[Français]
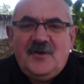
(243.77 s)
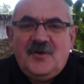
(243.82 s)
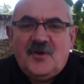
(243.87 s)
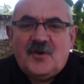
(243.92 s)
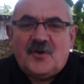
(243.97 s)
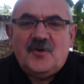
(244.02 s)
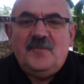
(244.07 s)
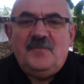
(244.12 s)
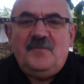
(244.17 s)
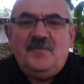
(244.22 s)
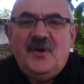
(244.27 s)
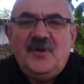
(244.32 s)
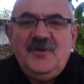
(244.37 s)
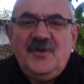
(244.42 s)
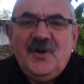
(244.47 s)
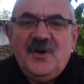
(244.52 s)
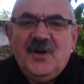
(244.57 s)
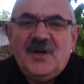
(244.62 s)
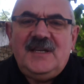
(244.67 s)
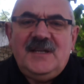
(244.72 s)
dans le
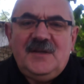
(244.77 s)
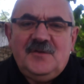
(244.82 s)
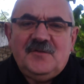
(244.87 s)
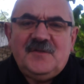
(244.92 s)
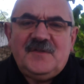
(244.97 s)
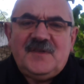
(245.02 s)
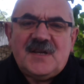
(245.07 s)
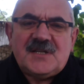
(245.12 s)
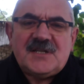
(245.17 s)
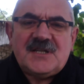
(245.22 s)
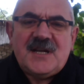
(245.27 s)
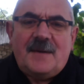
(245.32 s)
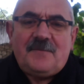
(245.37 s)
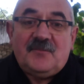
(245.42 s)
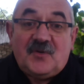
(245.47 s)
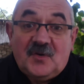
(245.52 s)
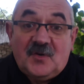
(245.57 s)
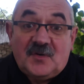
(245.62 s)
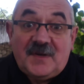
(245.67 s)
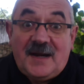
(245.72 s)
bonheur qui nous échappe
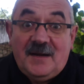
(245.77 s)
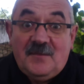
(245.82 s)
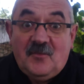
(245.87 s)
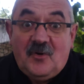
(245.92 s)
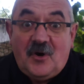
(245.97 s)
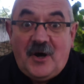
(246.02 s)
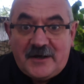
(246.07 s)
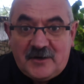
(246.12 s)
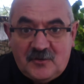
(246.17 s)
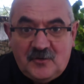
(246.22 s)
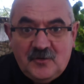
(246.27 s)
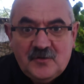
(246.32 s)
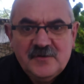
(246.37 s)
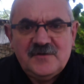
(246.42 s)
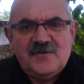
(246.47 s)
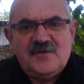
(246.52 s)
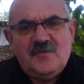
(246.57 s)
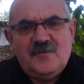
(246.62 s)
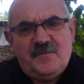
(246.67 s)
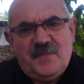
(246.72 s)
totalement à
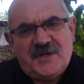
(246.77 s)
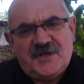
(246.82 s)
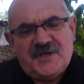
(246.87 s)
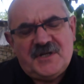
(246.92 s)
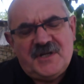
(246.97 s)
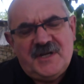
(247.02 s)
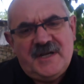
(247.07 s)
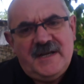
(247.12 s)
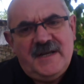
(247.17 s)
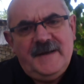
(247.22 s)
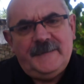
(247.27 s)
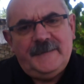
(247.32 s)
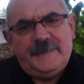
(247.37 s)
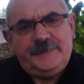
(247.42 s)
cause du péché.